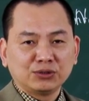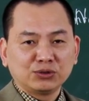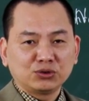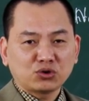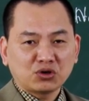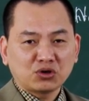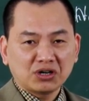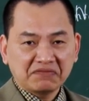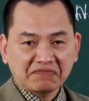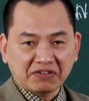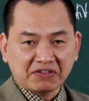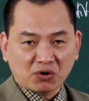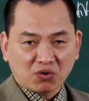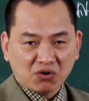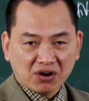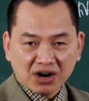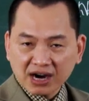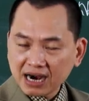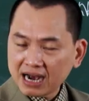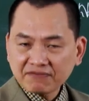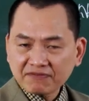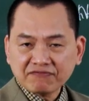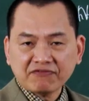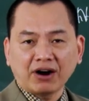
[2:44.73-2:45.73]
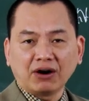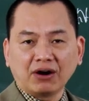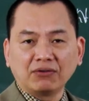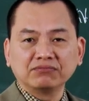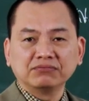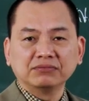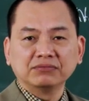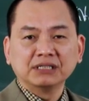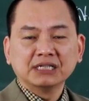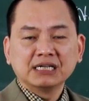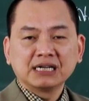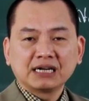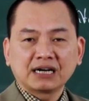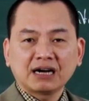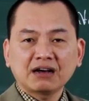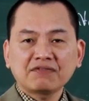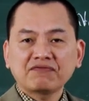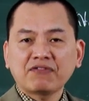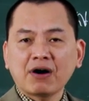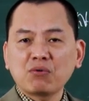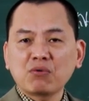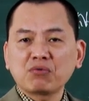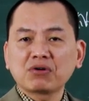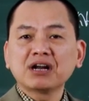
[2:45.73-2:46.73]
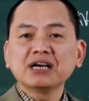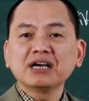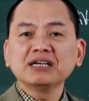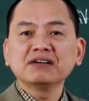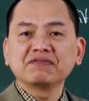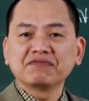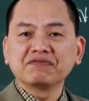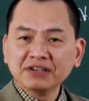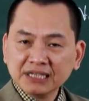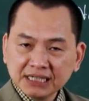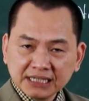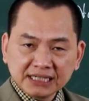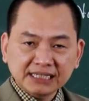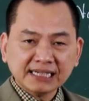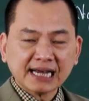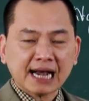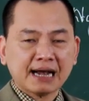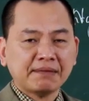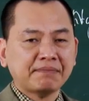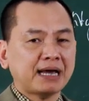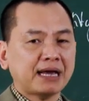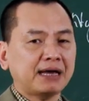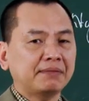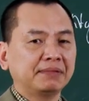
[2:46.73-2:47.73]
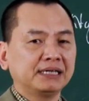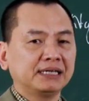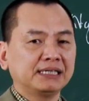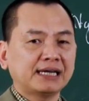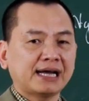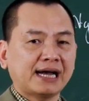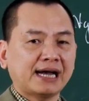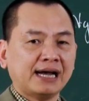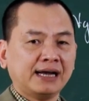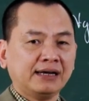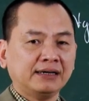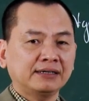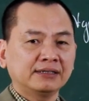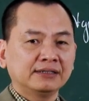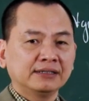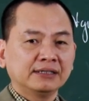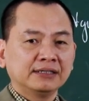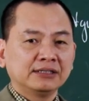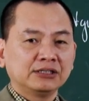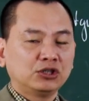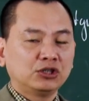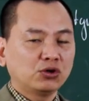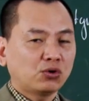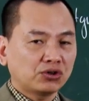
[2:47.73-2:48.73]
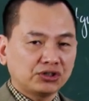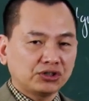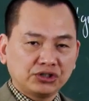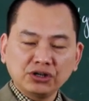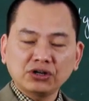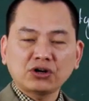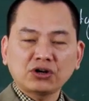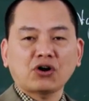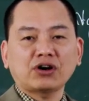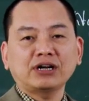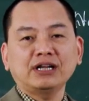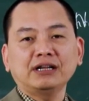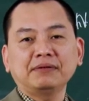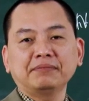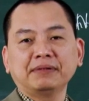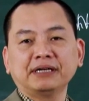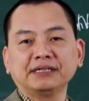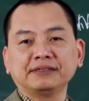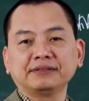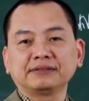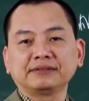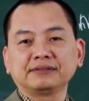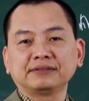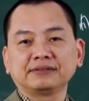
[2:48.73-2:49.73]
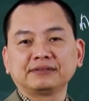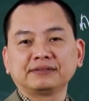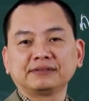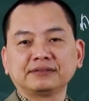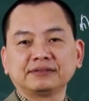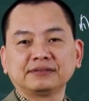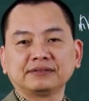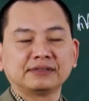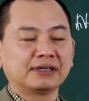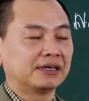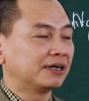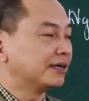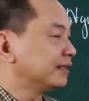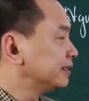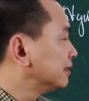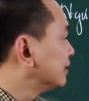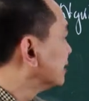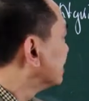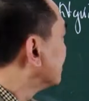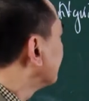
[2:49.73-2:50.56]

Cho nên phải có khát vọng. Khát vọng ở đây là vì cha mẹ mình đã, chứ còn chưa nói đến mình. Đấy.